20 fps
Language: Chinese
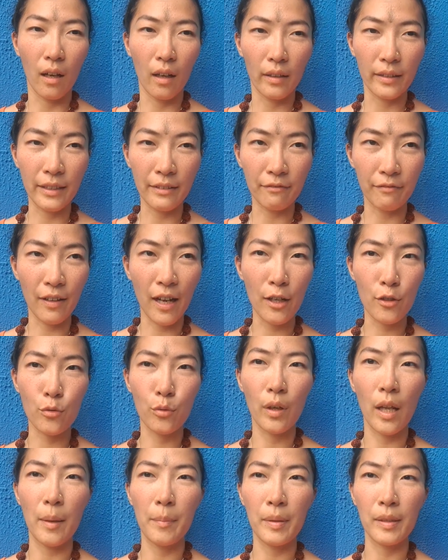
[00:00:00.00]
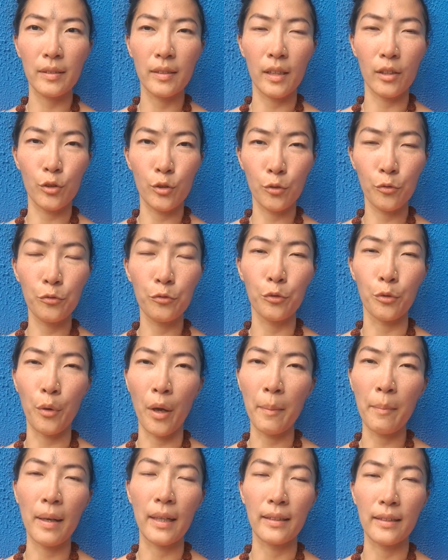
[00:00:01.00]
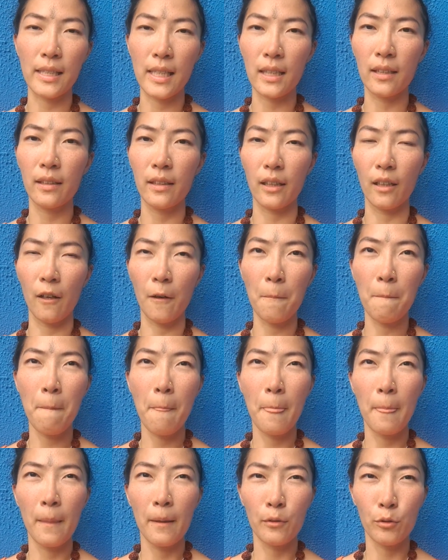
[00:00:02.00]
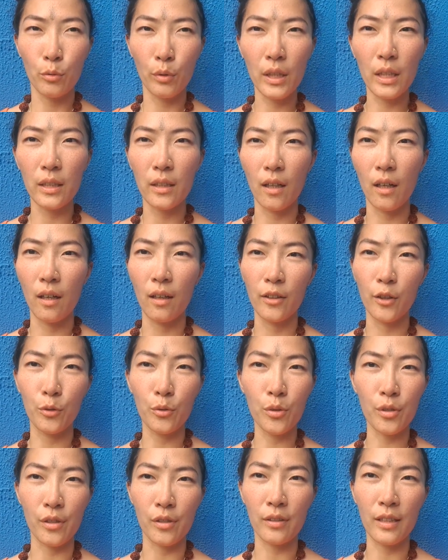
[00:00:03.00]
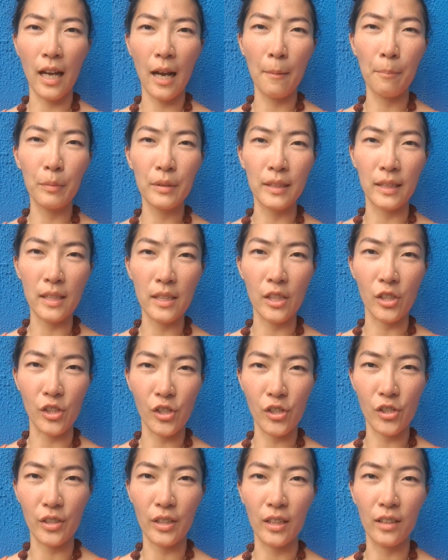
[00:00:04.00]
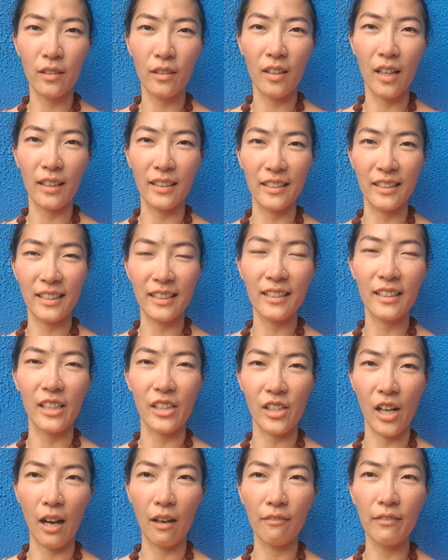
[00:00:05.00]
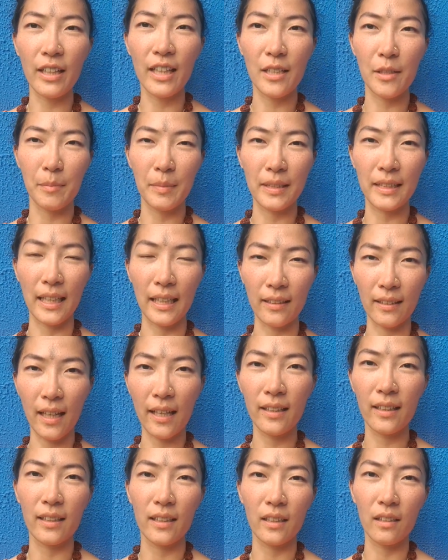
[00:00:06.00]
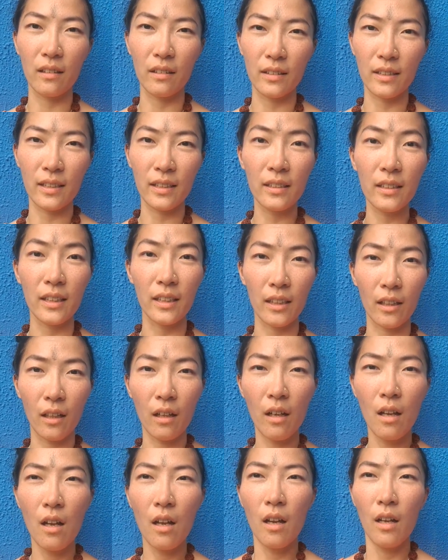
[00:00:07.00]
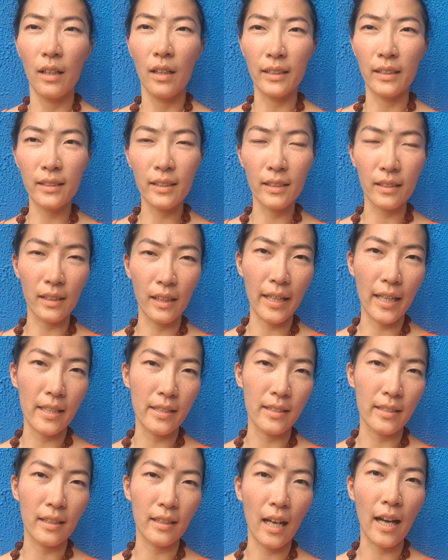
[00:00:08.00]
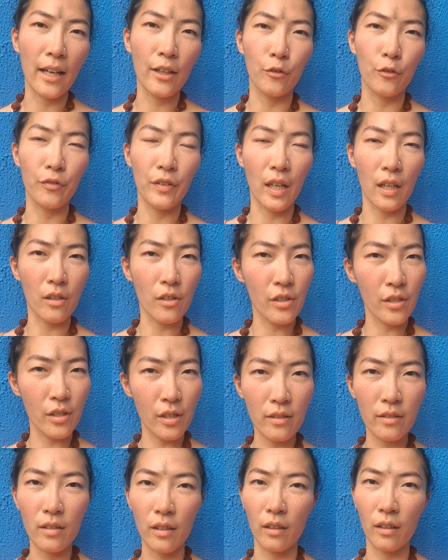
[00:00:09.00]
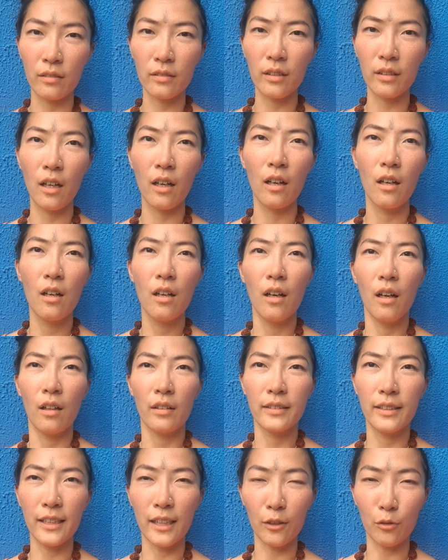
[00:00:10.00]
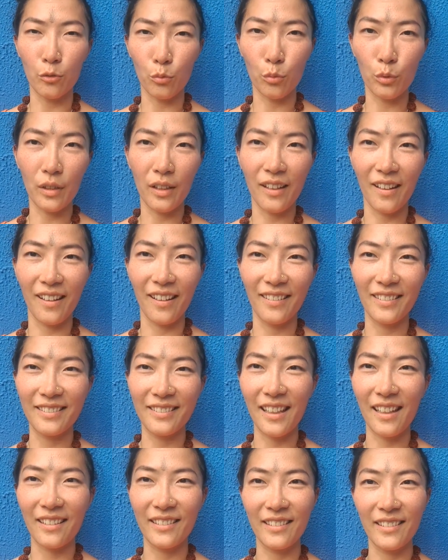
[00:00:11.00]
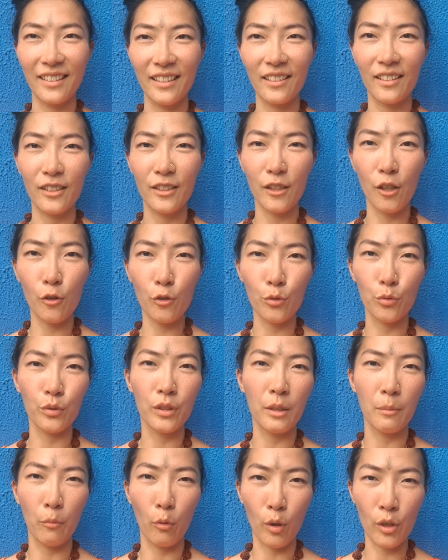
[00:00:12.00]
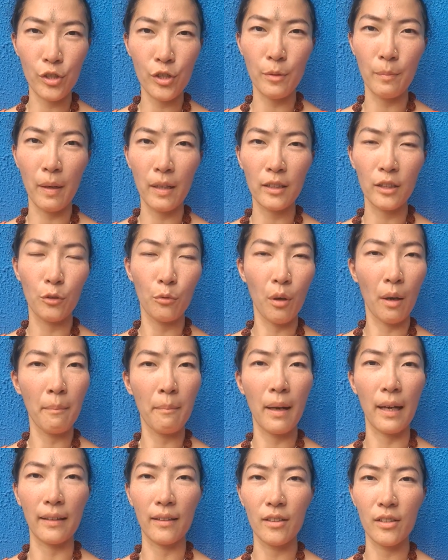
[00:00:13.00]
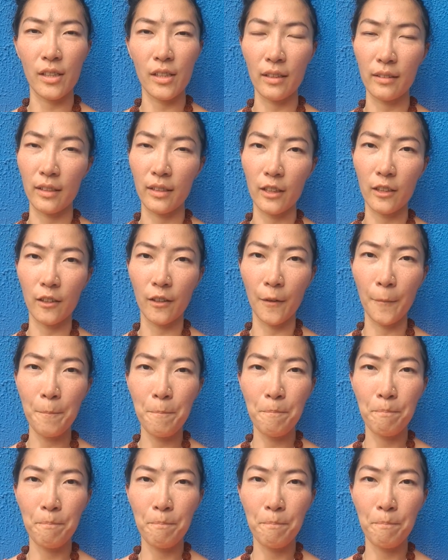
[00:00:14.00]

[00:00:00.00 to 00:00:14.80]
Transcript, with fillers: 引发出来，并且修复圆满、清理了。所以呢，流食它不仅仅是一个让你清理肠胃这么简单的一个清理的灵性的练习，它还有非常深层的解毒的这样的一个消除你模式、帮你圆满的这样的一个